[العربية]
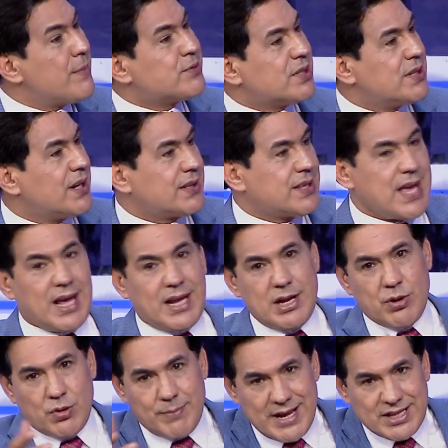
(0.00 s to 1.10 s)
باش نرتاح
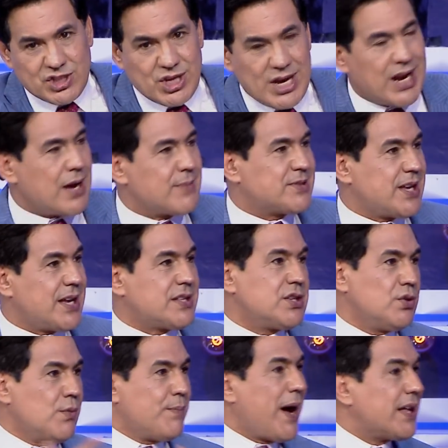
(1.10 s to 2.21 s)
لانه الماتش يلعب
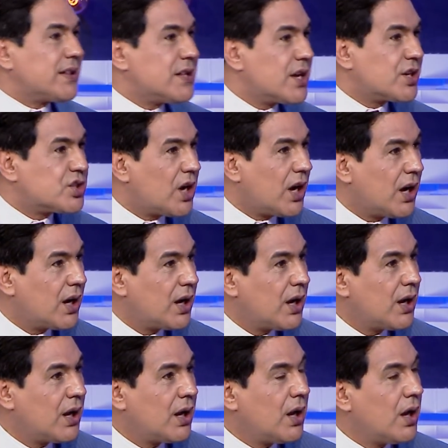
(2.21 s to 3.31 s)
ساعتين أي. وبعد نرجع
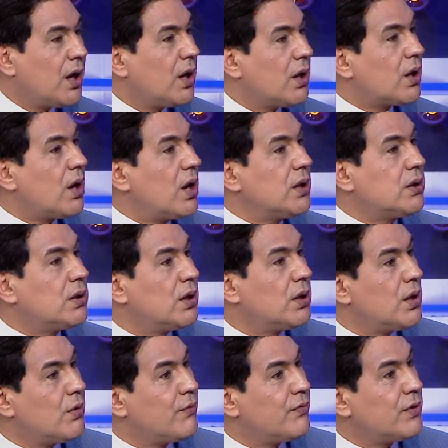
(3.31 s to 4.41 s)
رقدت يا
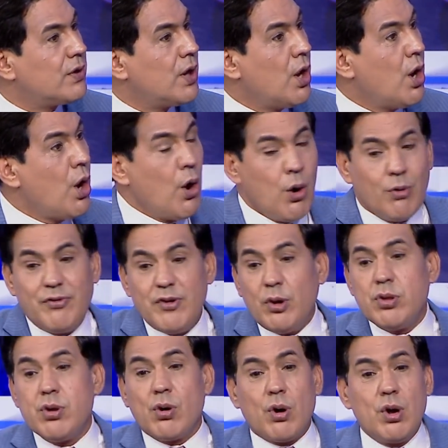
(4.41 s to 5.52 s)
نوفل وفي
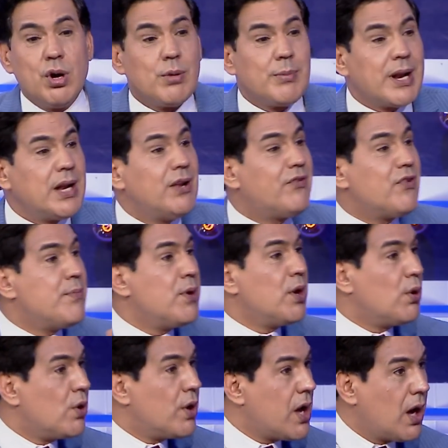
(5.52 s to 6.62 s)
عضو نقول لهم راني في
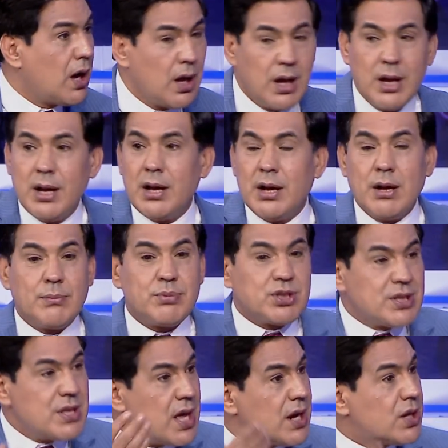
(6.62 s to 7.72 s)
بيرويا
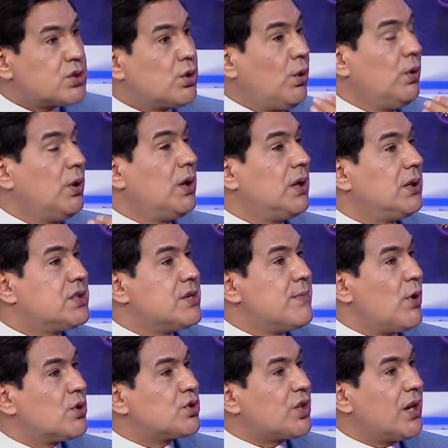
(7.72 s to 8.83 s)
باش نرجعوا
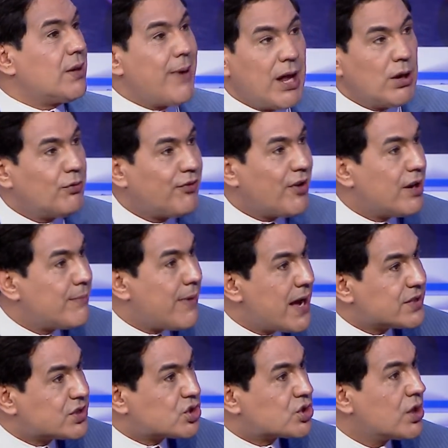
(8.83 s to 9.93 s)
لديمونش حنبعلوا في
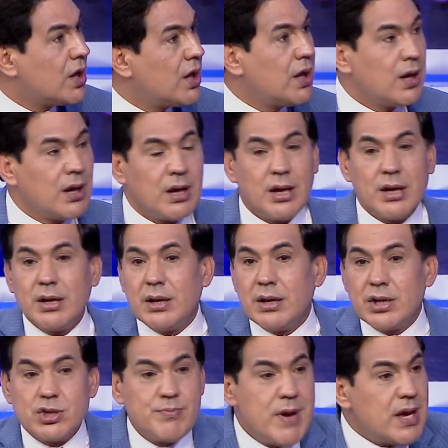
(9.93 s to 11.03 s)
الماتش أي.
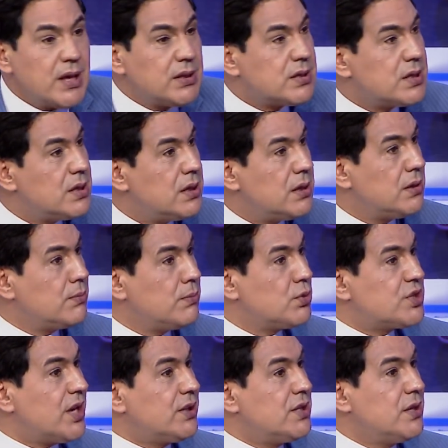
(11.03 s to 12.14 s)
جماعتي
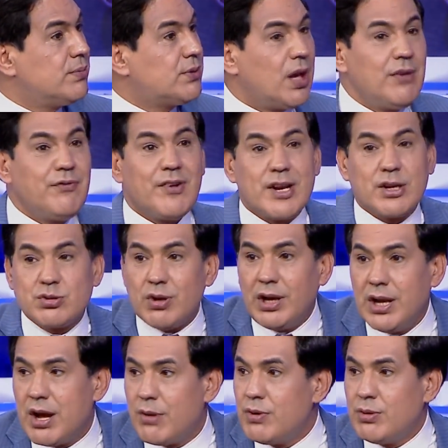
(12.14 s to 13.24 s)
المساعدين بتاعي فركسوا
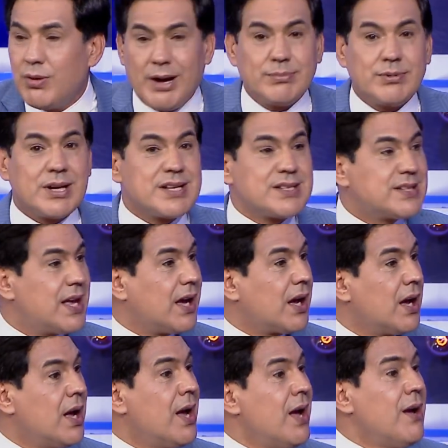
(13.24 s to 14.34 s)
عليه وينو عبد الرزاق
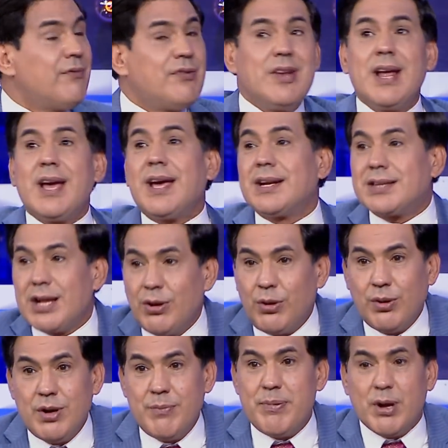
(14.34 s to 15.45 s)
في الاخر
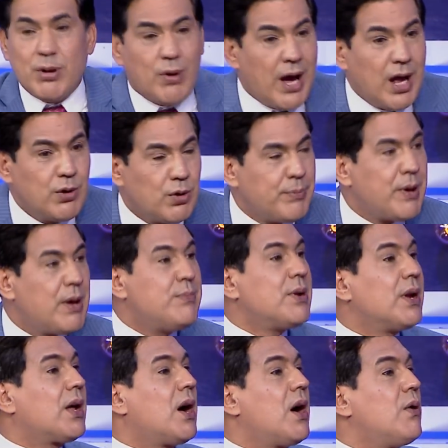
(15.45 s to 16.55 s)
طلعوا البيرو حلوا الباب
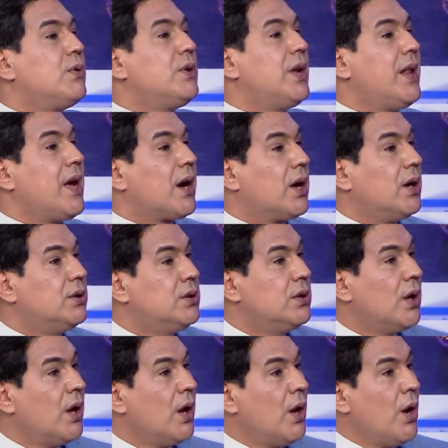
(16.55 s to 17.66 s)
يلقاوني راقد
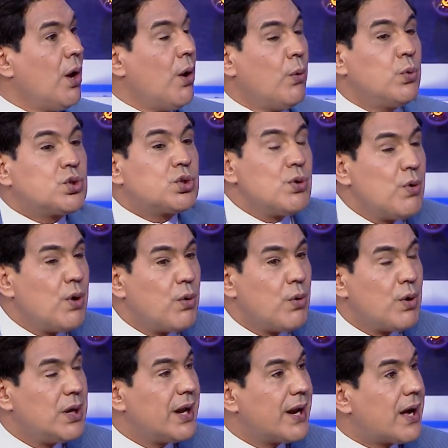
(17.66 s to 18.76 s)
وشنو
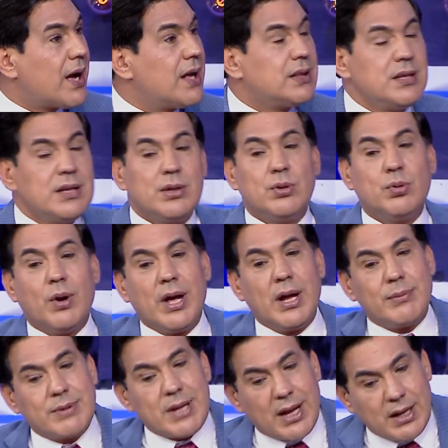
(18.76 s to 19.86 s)
هو اللي رقدني
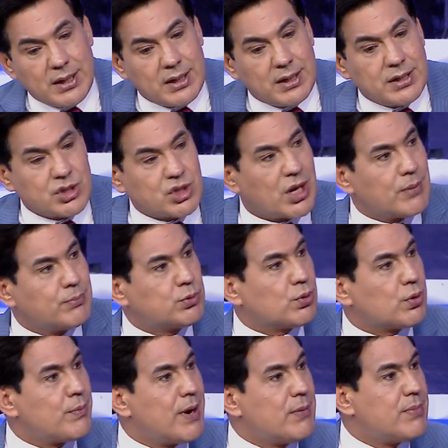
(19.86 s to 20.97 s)
الدواء نتاع اللي شربته
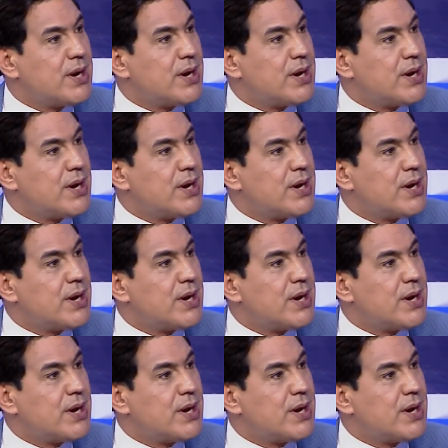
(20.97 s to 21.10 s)
قبل آه.